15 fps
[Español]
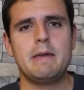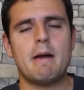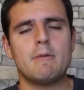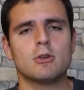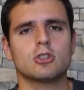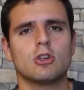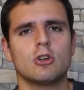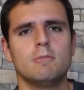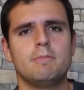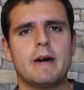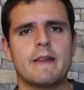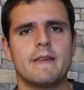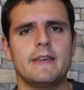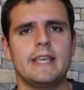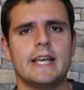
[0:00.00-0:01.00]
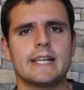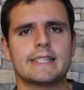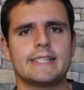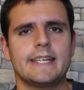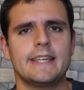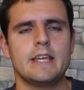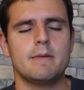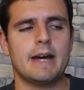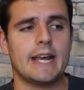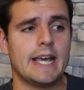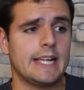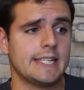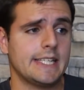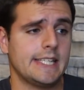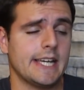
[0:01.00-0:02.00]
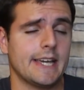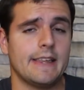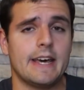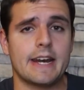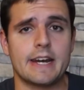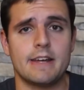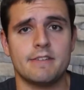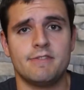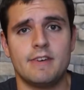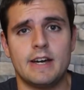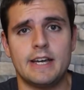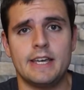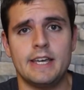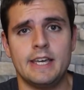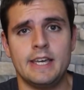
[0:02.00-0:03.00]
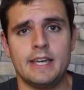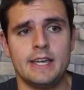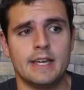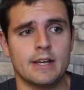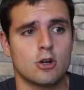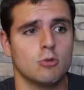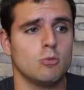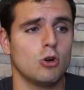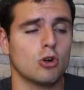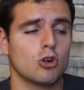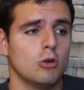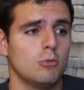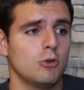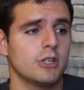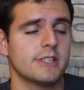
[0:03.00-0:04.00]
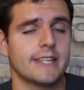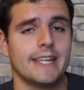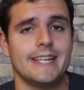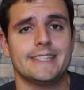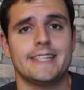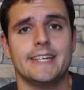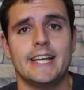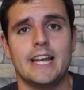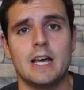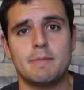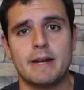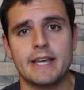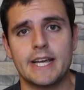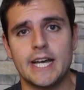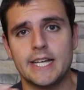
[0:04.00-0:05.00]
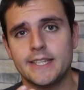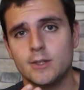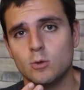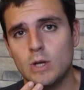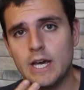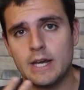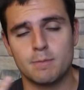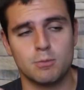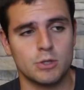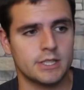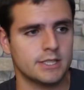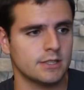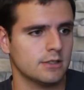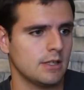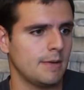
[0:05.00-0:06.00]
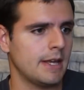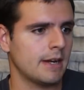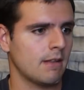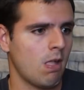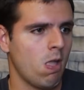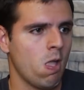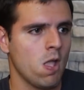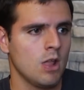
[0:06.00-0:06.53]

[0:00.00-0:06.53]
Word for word: Y vamos con un par de ellas eh, de Barán, si se queda Rafa, eh, cómo, quiénes serían la pareja titular? Pues a ver,